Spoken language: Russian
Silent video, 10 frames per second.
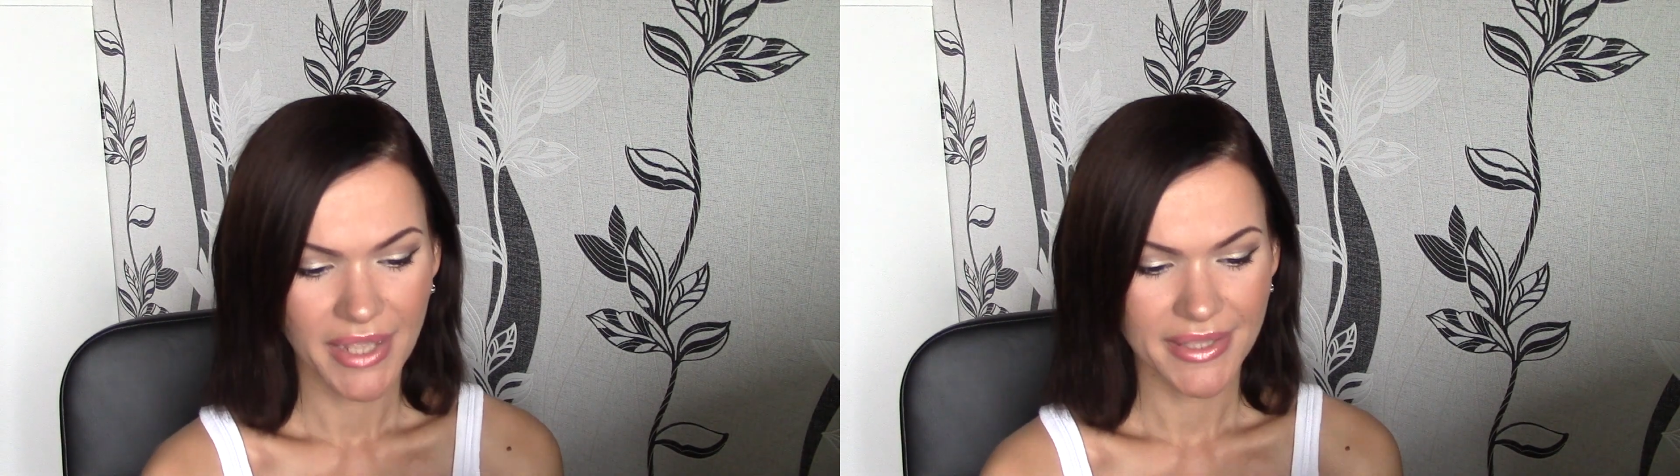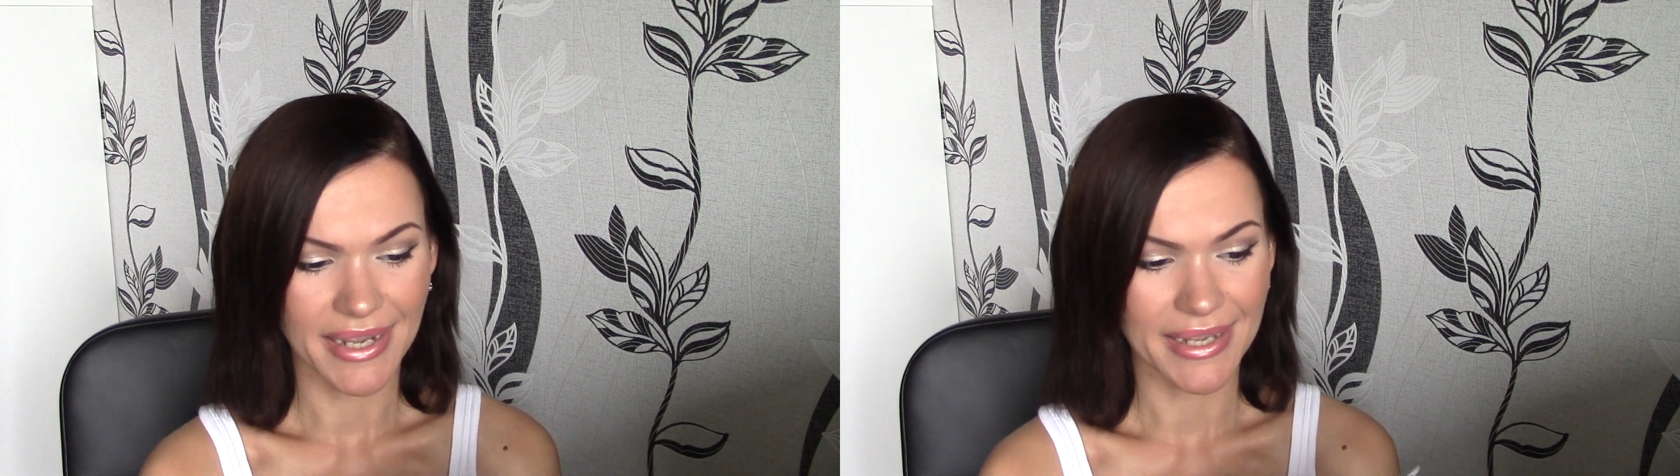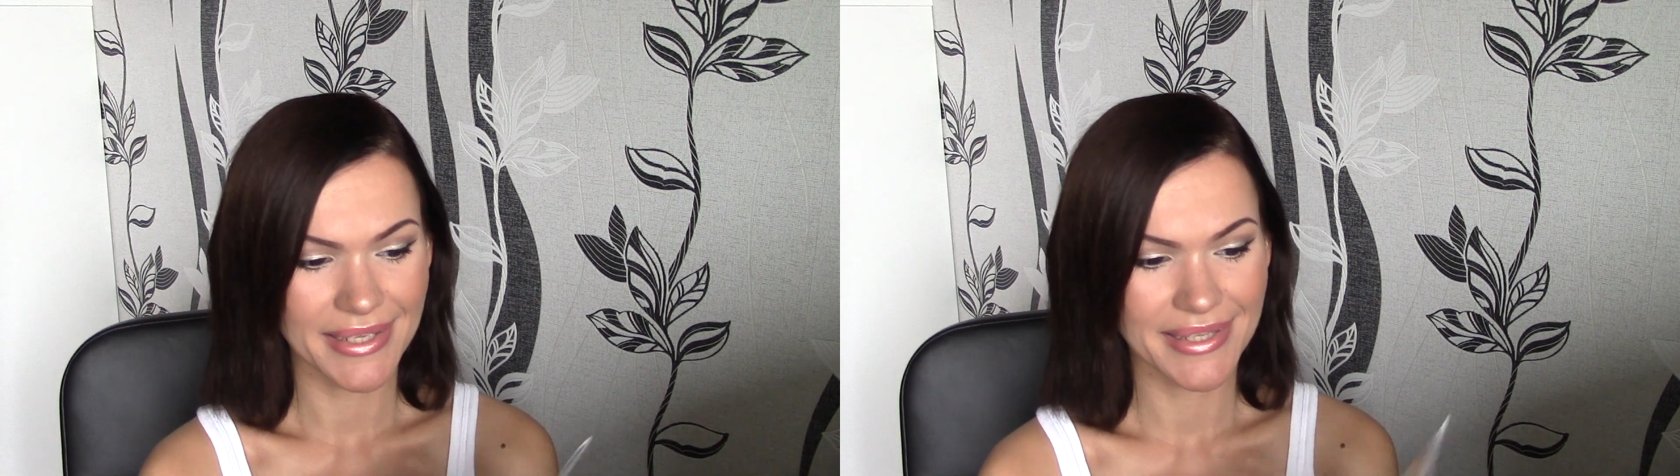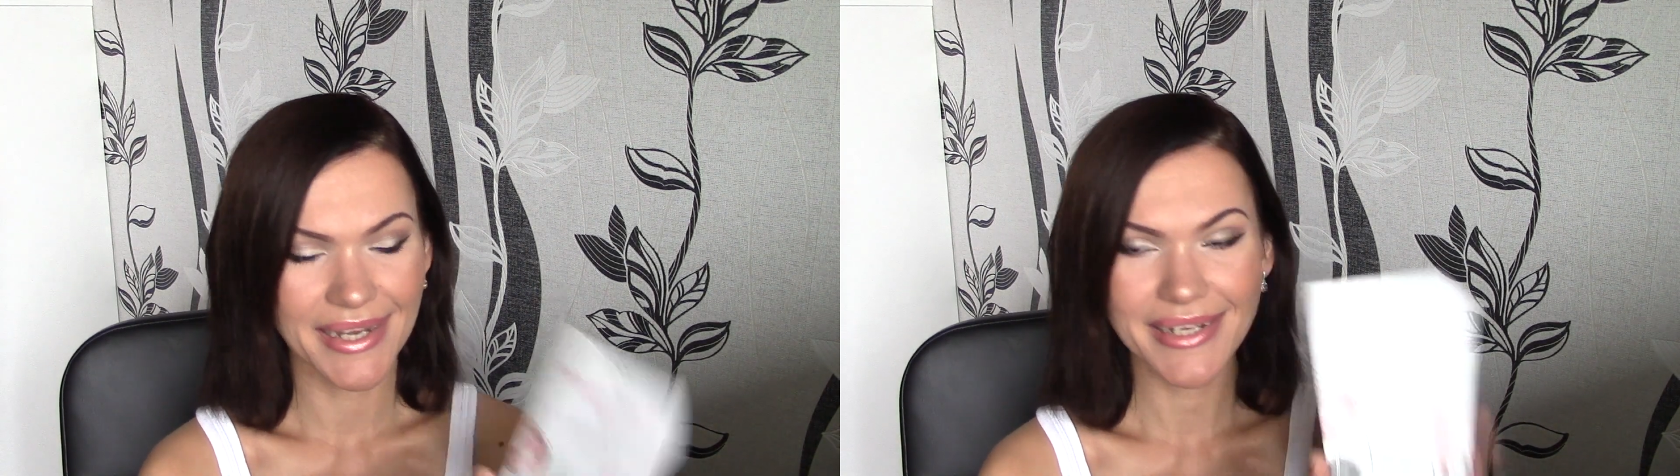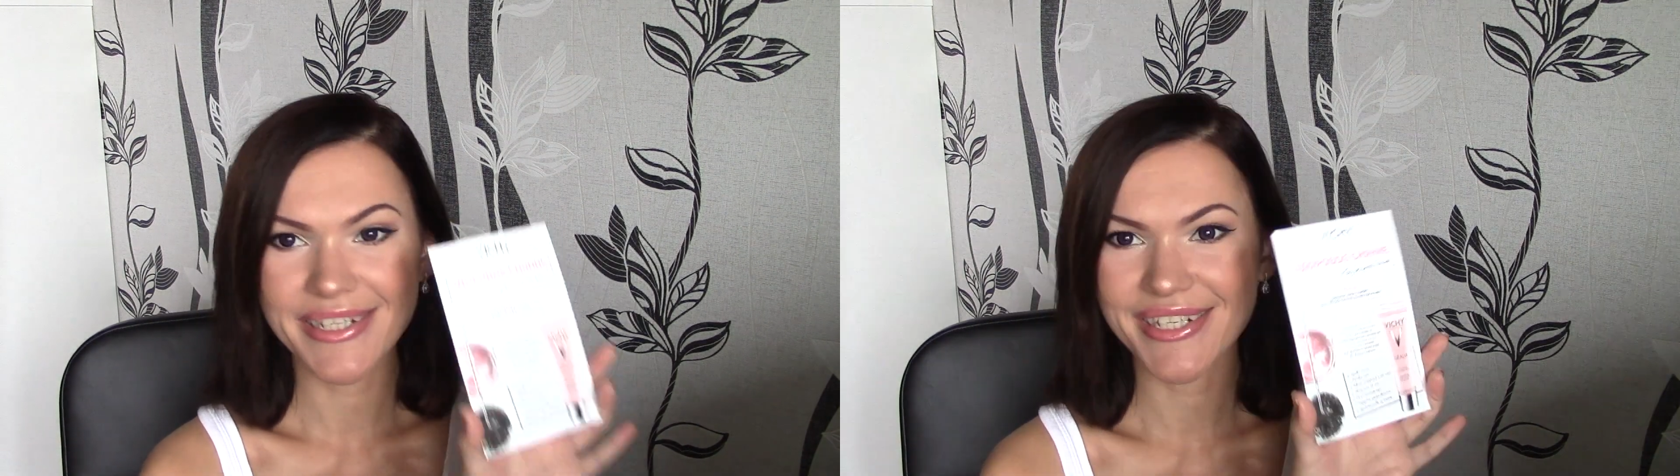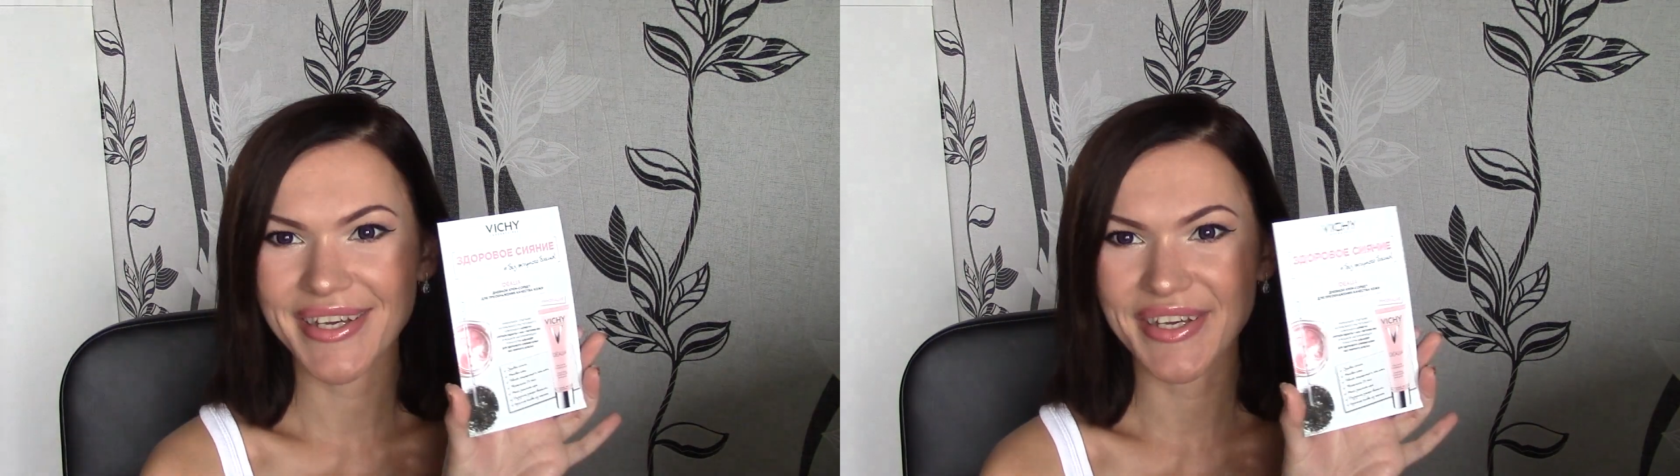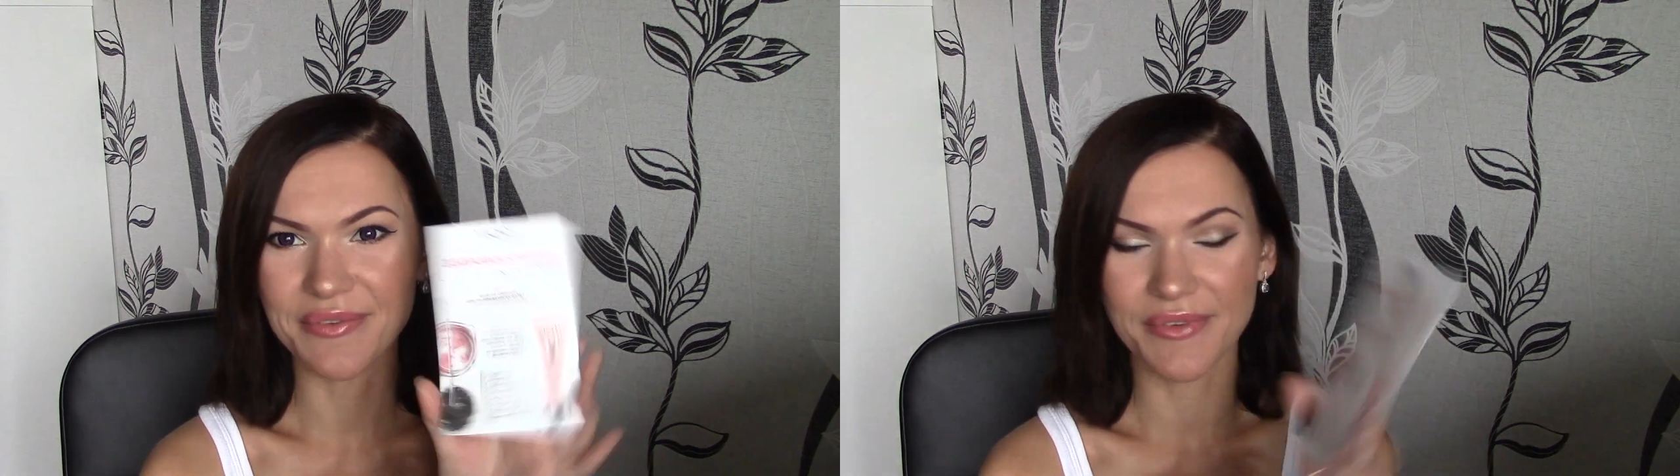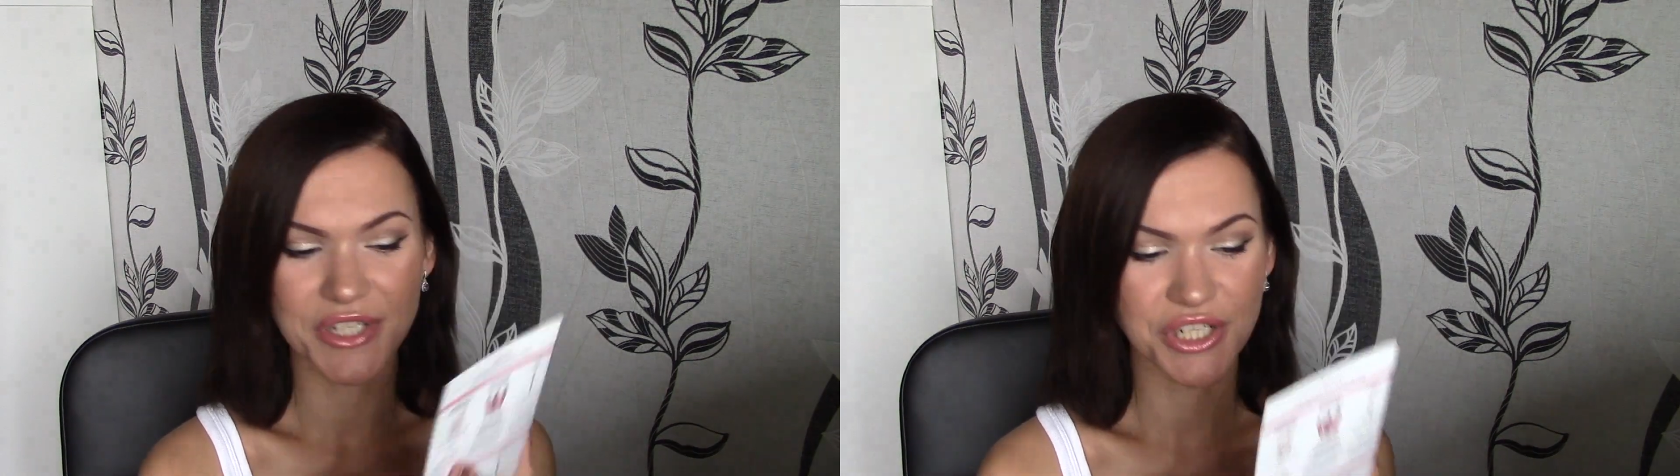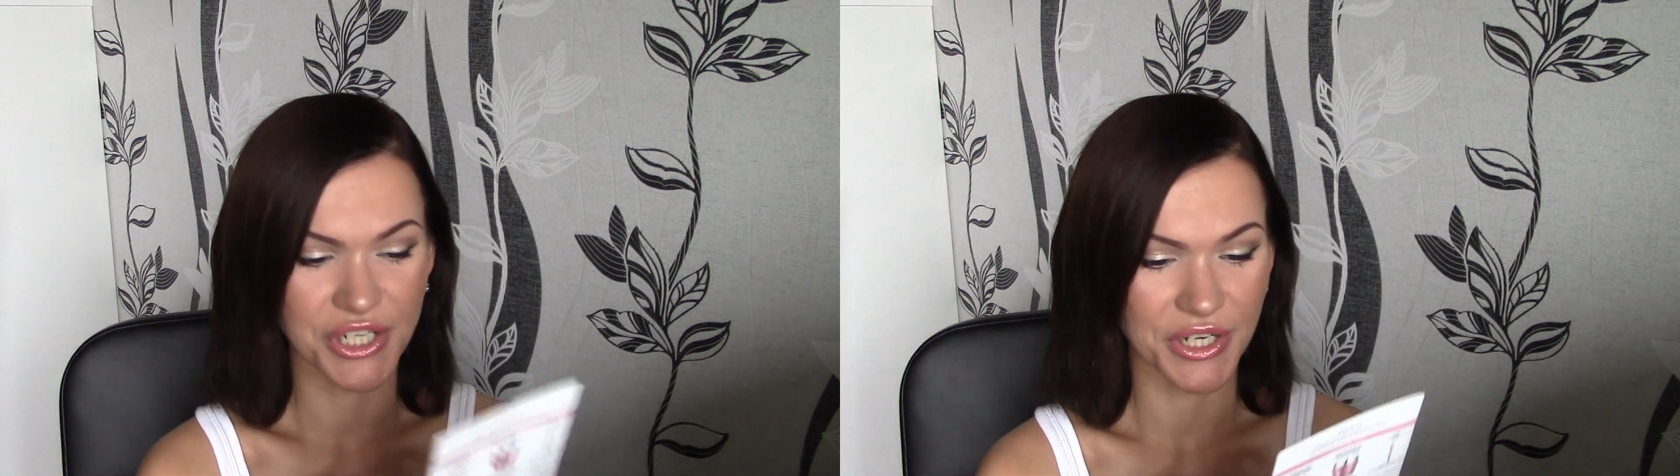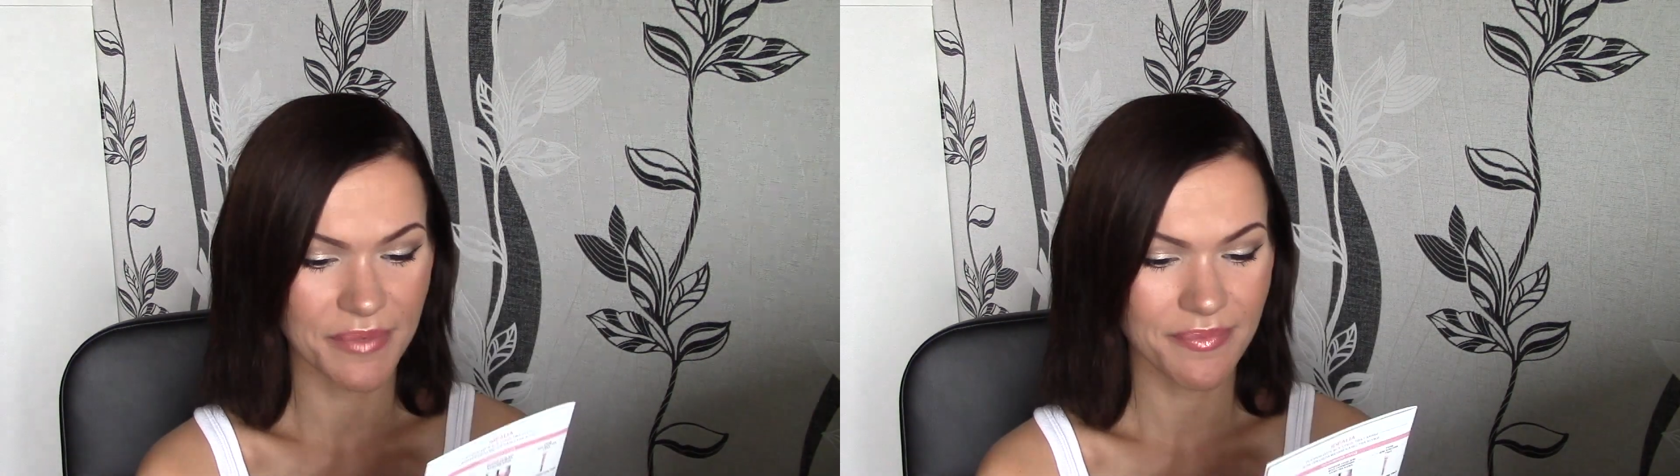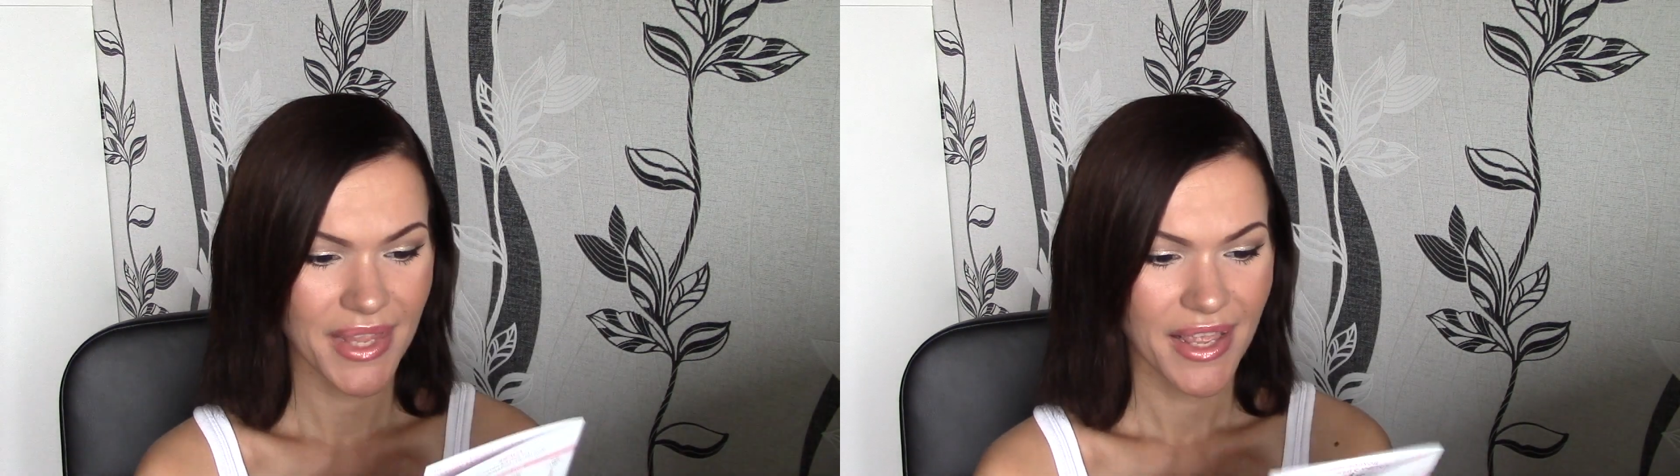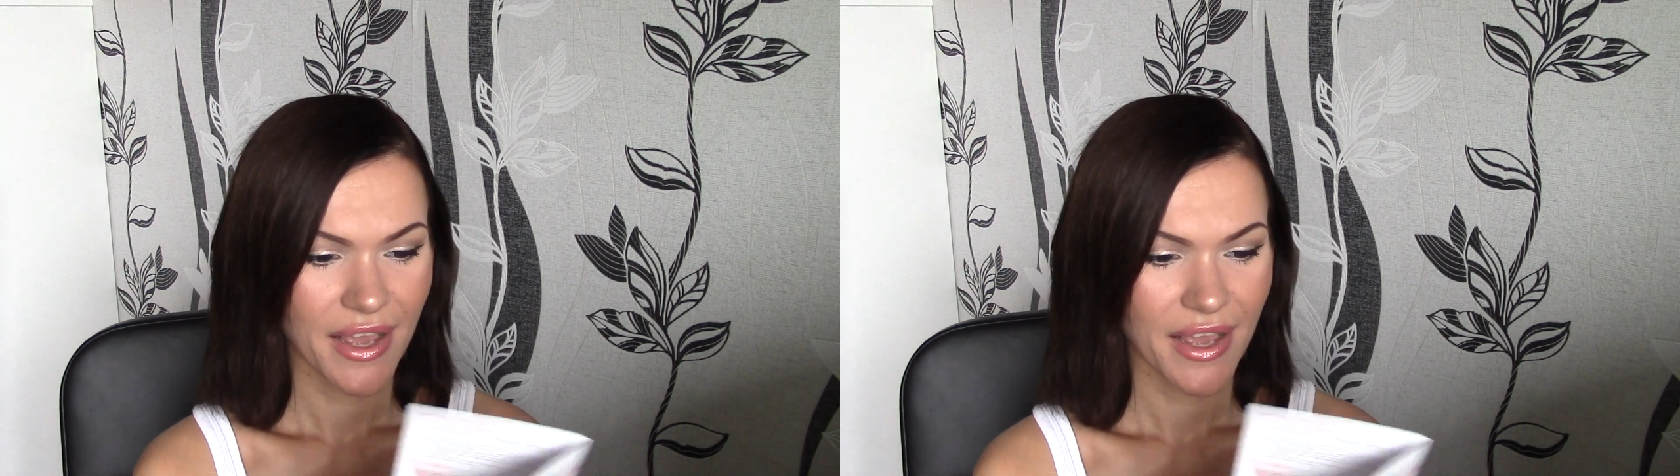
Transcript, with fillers: Так, и дальше виши.